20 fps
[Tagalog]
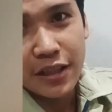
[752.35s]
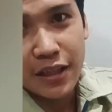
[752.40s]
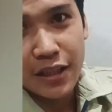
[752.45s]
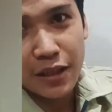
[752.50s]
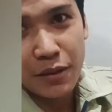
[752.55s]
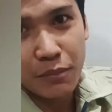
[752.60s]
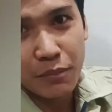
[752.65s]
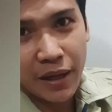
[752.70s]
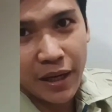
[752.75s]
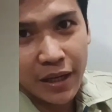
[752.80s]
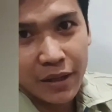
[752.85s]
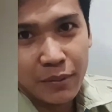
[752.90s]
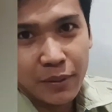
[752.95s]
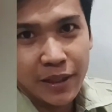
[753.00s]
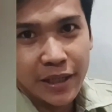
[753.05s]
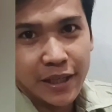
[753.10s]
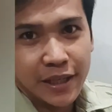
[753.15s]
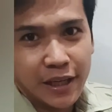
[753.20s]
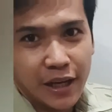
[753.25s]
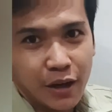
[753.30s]
limang
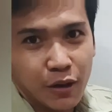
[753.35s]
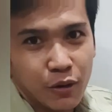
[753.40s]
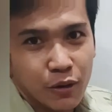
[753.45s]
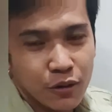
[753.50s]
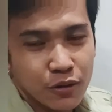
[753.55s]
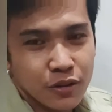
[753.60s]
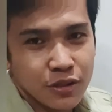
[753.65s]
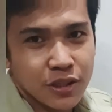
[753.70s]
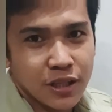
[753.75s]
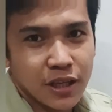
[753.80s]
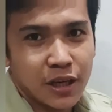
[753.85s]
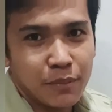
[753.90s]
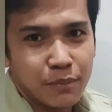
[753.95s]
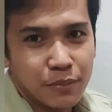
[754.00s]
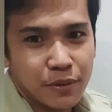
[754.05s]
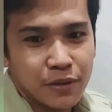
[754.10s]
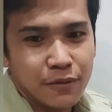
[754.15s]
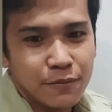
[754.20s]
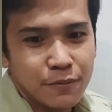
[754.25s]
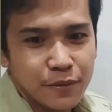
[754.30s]
mananaog sa
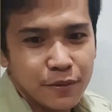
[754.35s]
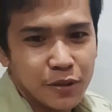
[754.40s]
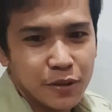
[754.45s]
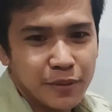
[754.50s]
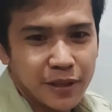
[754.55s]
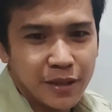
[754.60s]
perfume